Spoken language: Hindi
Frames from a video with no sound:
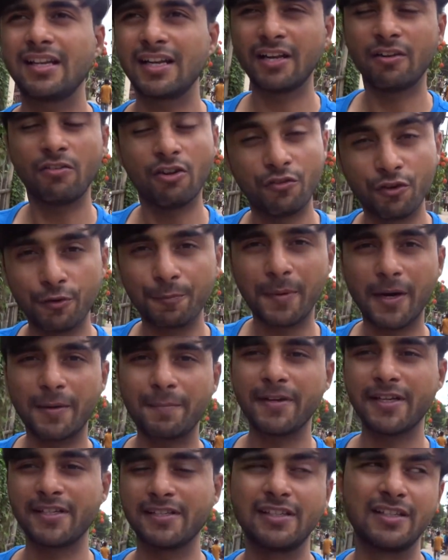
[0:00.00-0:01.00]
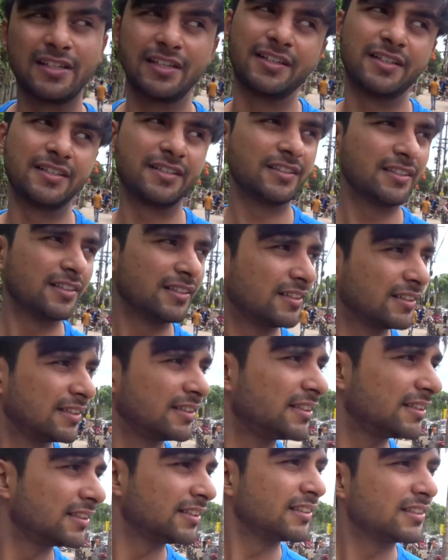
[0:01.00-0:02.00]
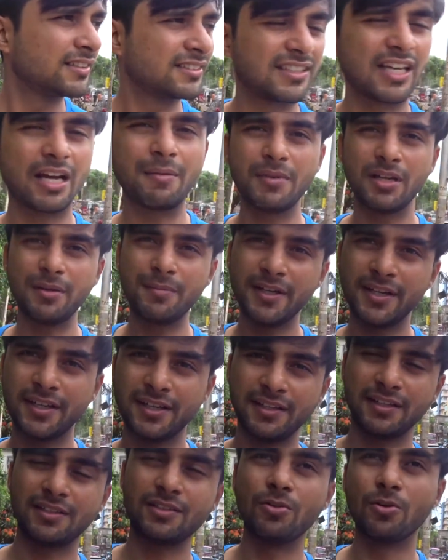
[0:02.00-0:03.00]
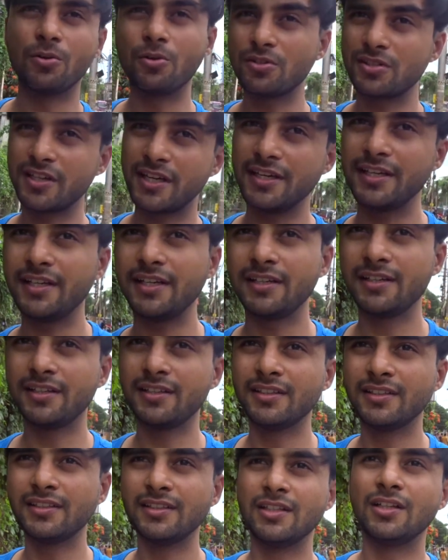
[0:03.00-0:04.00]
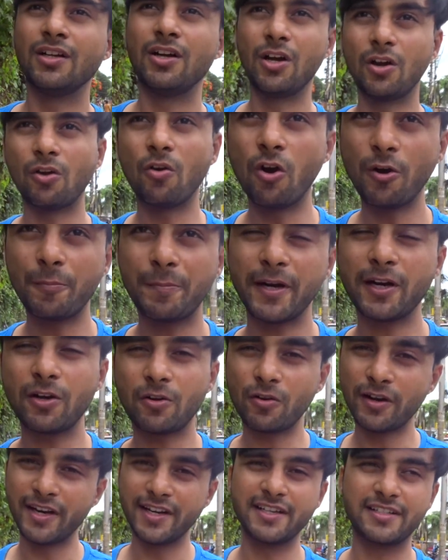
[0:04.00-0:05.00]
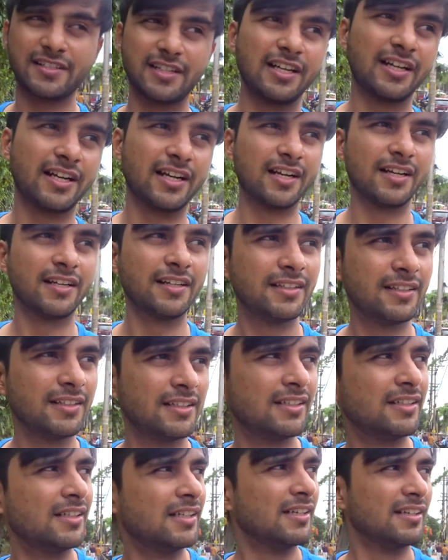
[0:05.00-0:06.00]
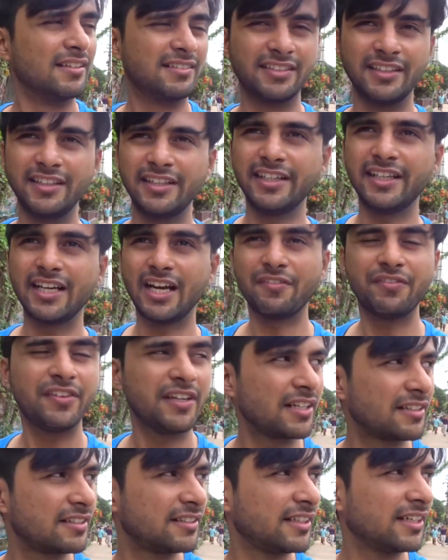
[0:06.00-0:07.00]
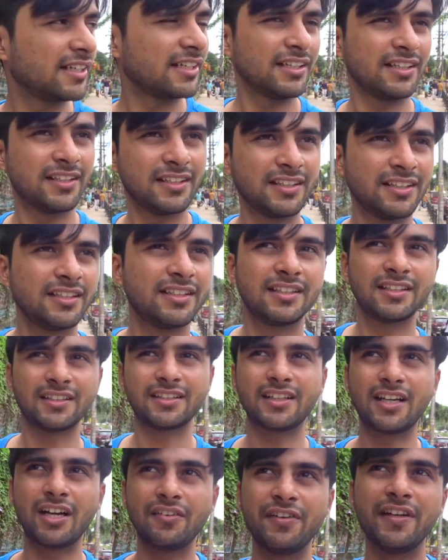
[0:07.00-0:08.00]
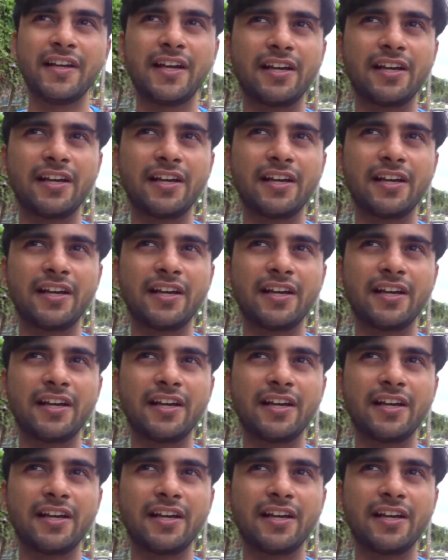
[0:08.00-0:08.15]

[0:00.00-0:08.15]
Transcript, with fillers: चल रहे हैं वो फुटपाथ पे ही चल रहा है सामने भी है दोनों साइड है और रोड पे तो कोई नहीं चलेगा सिटी काफ़ी अच्छी है काफ़ी